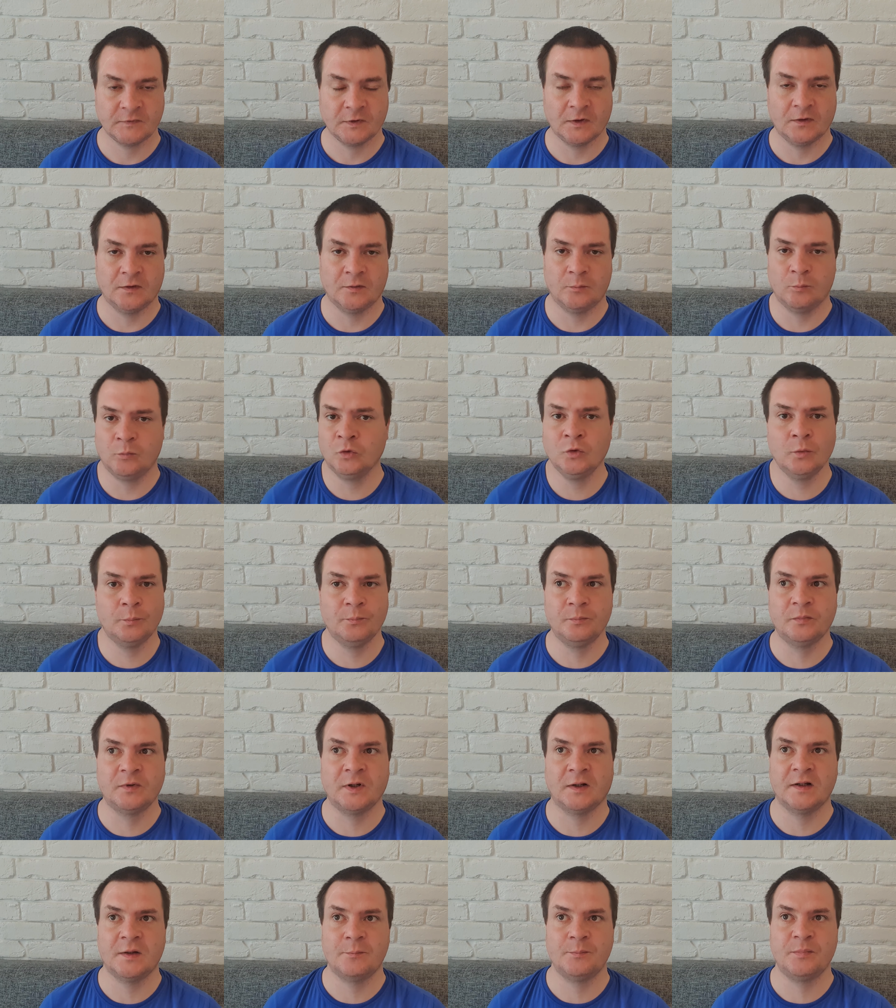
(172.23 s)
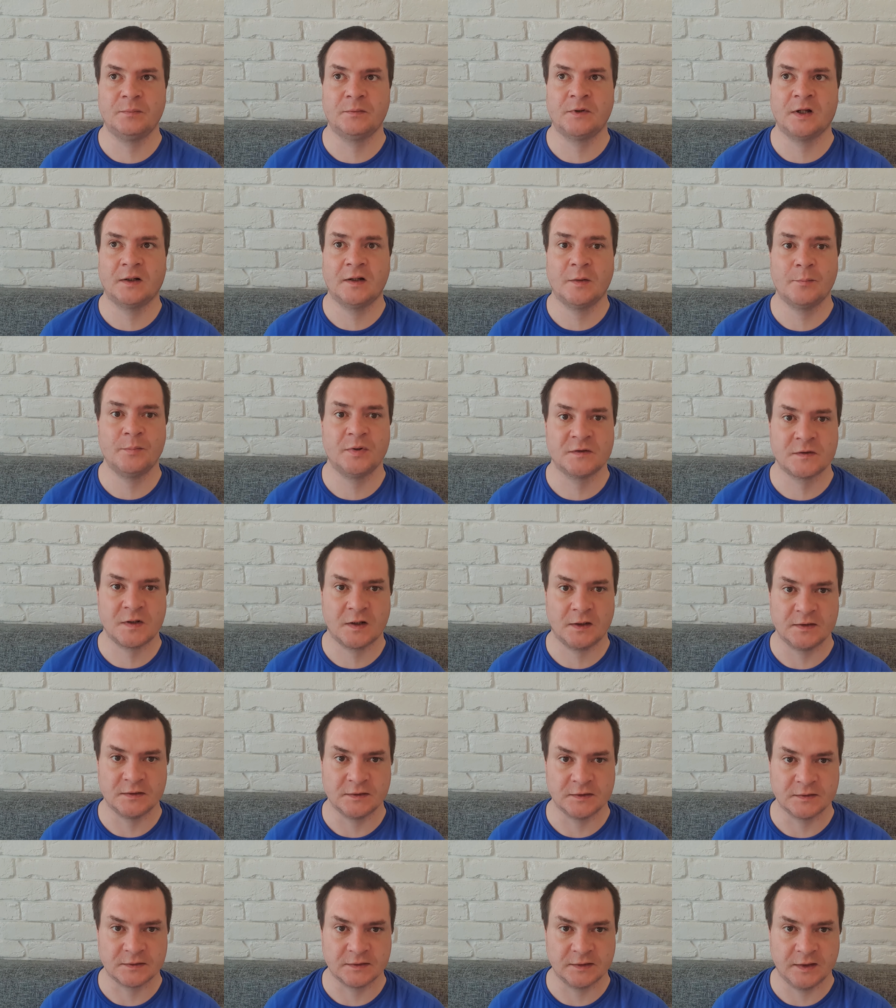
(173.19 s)
а, ну тогда, тогда без
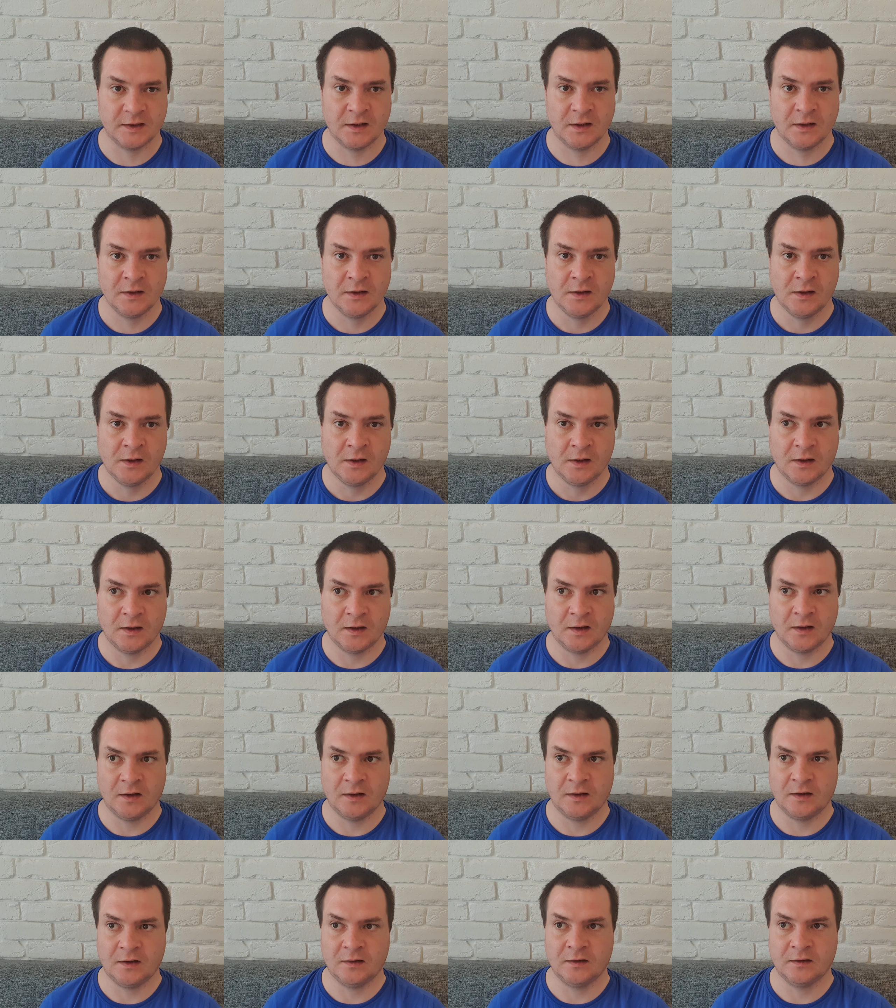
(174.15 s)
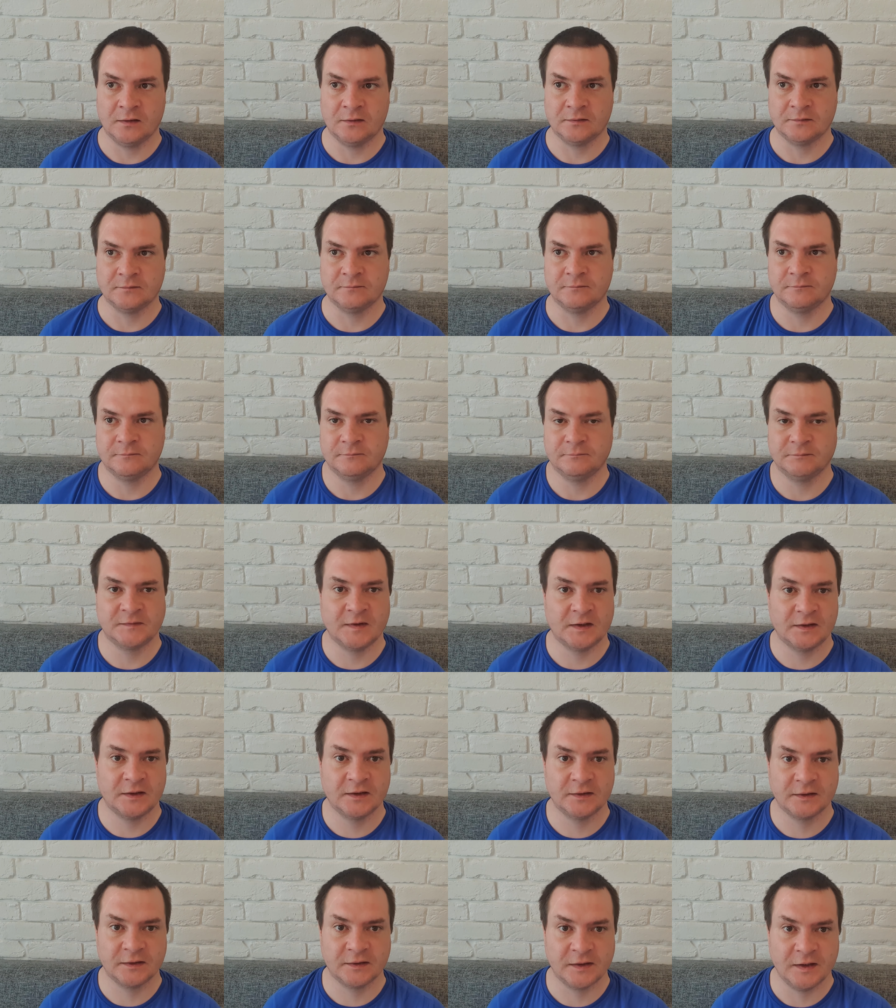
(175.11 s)
разницы, да, а,
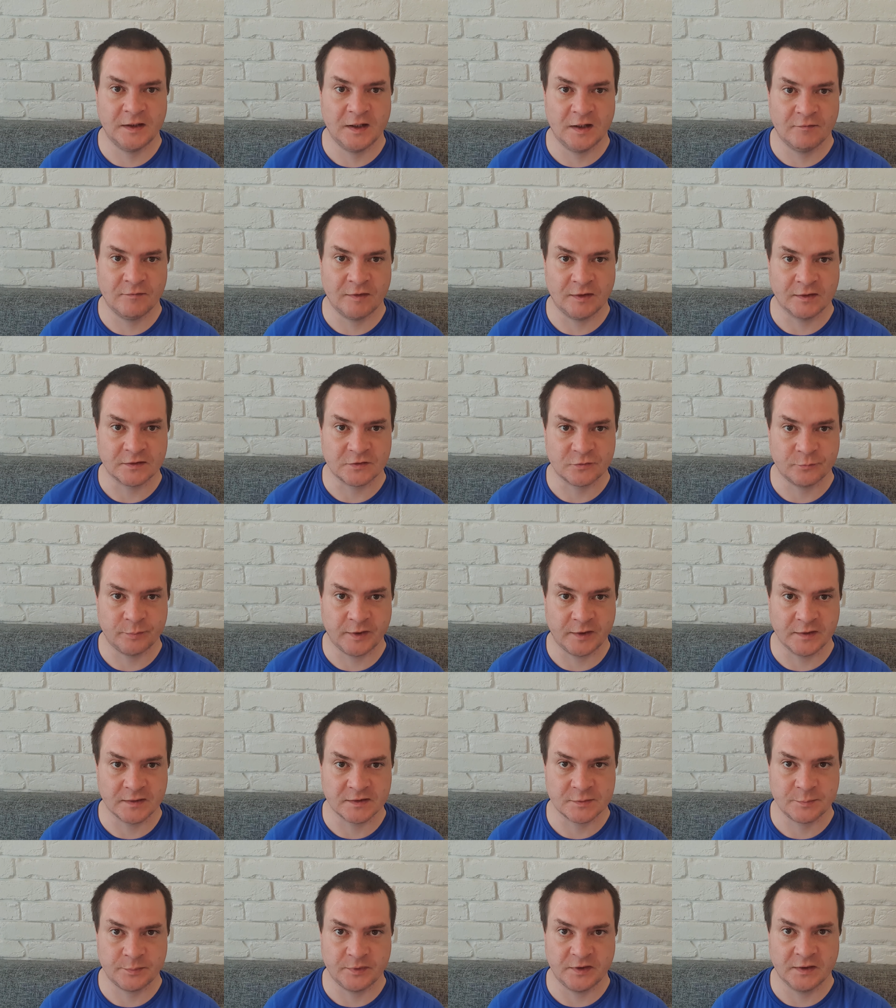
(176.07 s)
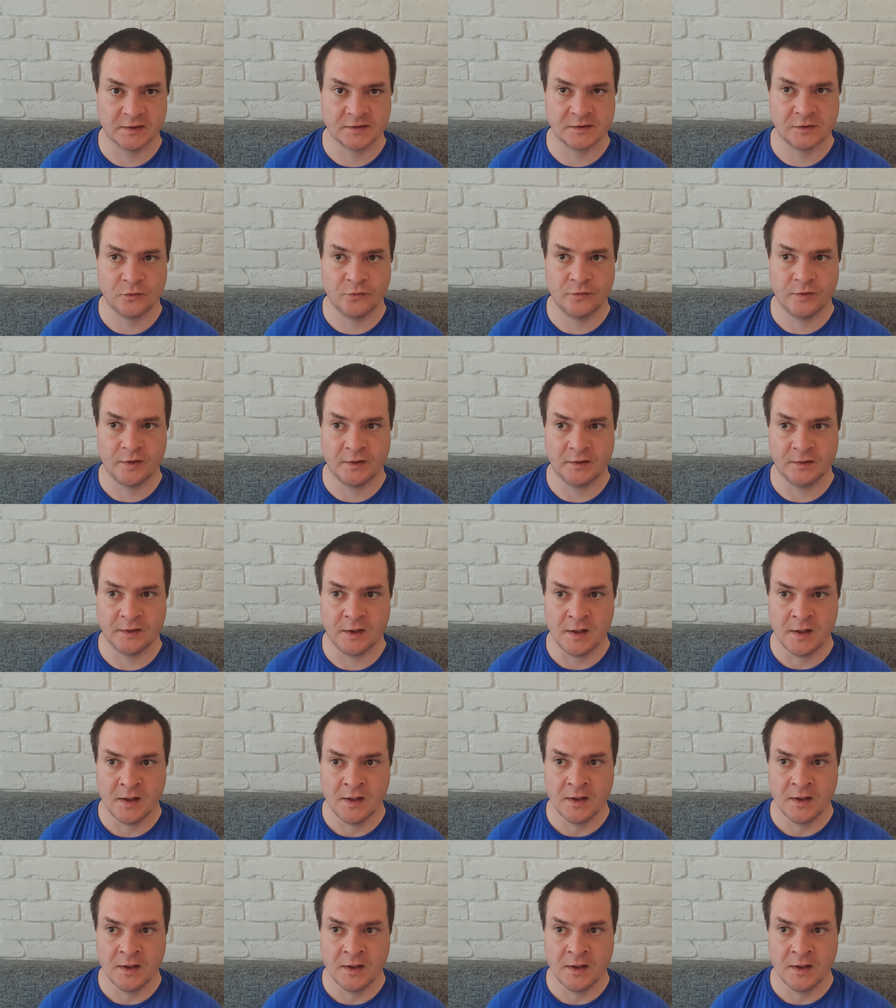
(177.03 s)
задаток или аванс, в принципе, если уверены.